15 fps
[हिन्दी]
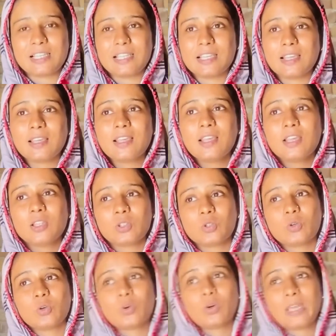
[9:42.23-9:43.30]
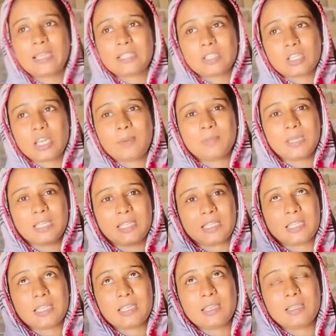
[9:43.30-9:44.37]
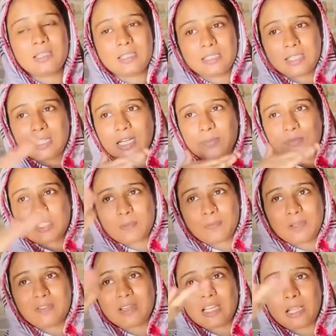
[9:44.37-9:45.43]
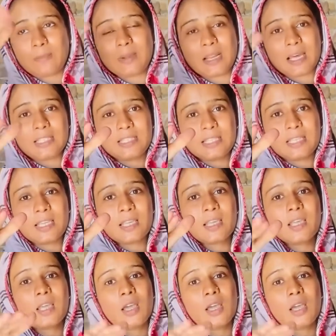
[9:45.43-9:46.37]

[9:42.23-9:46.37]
के लिए तो एहतजाम करें कि इधर हम छप्पर वगैरह बना देंगे